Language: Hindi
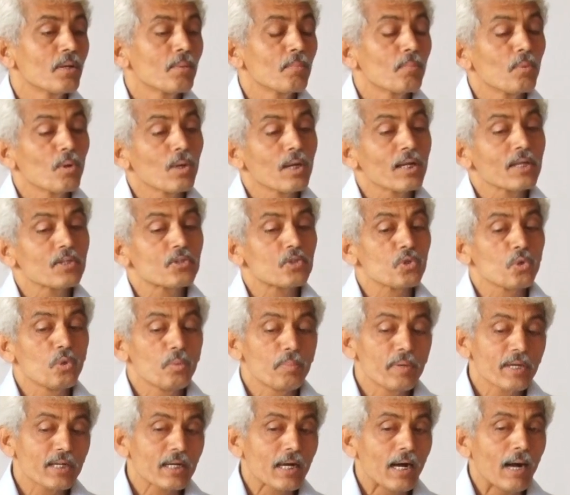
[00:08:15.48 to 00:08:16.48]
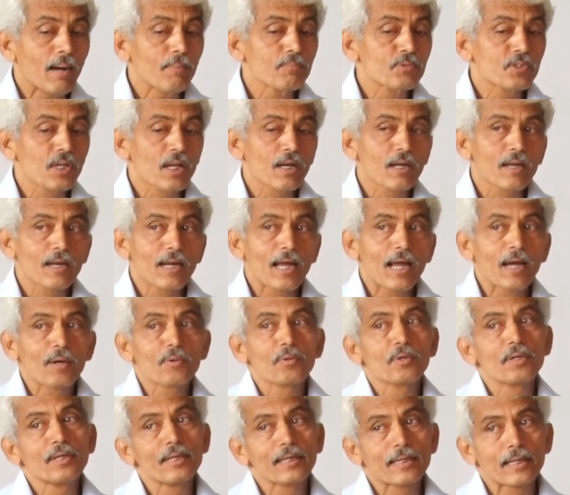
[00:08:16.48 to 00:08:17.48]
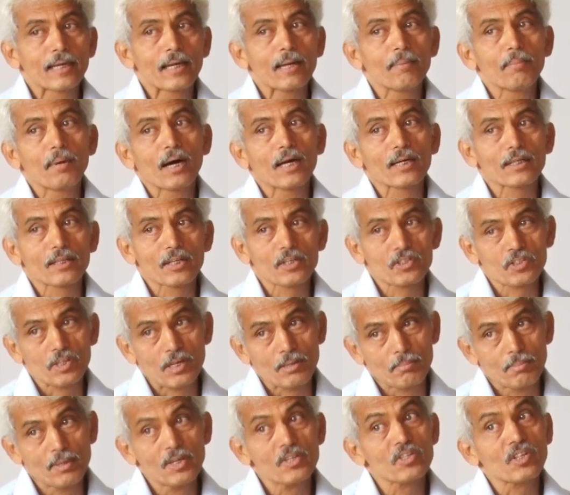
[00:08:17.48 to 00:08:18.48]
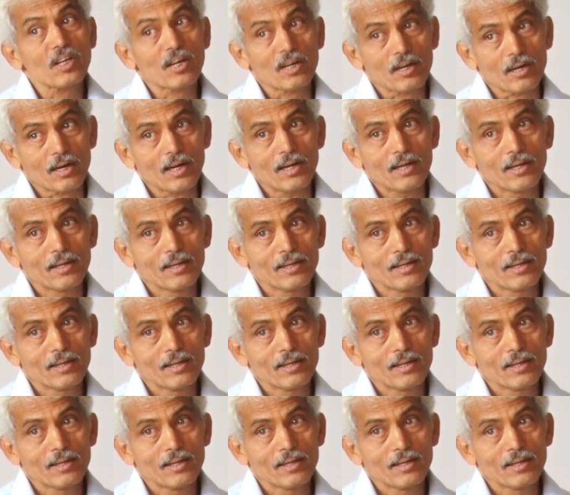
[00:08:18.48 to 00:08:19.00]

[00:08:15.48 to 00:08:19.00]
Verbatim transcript: बोले जो भी काम चल रहा है उन्हीं के मार्गदर्शन में चल रहा है